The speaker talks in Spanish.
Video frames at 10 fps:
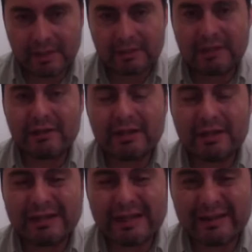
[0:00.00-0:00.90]
debes
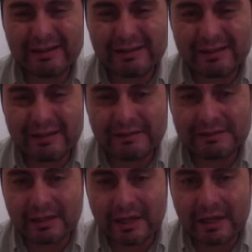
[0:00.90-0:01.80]
de, debes
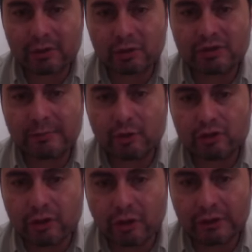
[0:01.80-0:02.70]
negar tus
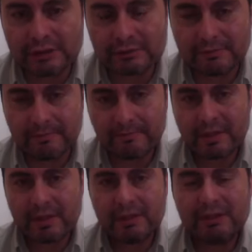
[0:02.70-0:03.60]
emociones,
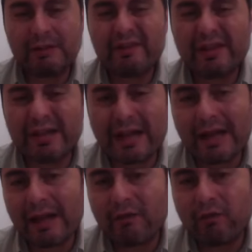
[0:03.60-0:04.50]
debes de negar
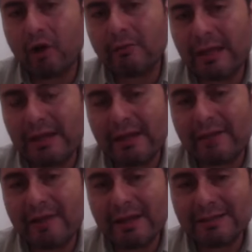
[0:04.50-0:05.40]
la forma en
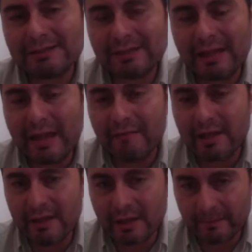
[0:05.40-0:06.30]
que ves la
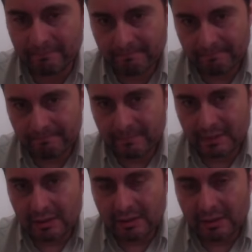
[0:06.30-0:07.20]
vida
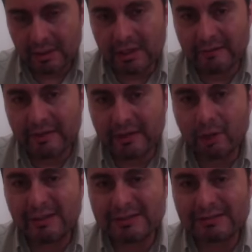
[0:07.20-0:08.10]
y debe de
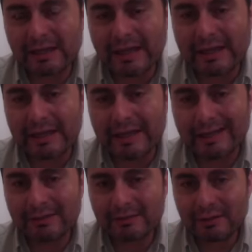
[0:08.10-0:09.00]
comenzar a
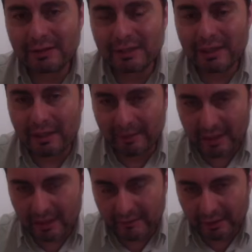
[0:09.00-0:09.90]
creer en la
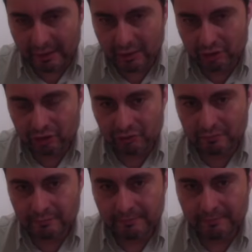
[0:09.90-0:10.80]
palabra de Dios.
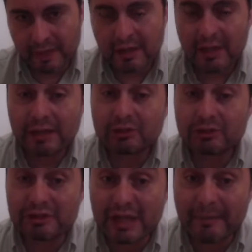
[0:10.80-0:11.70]
Eso
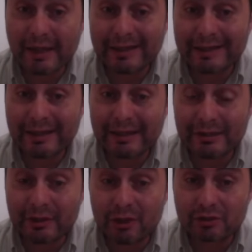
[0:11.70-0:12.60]
se llama creer
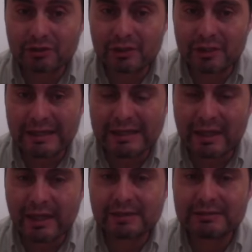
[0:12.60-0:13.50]
en Dios y
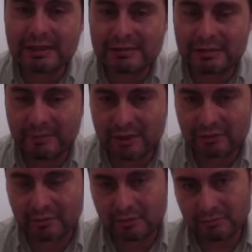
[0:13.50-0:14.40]
negarse a sí
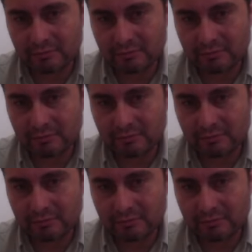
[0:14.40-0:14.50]
mismo.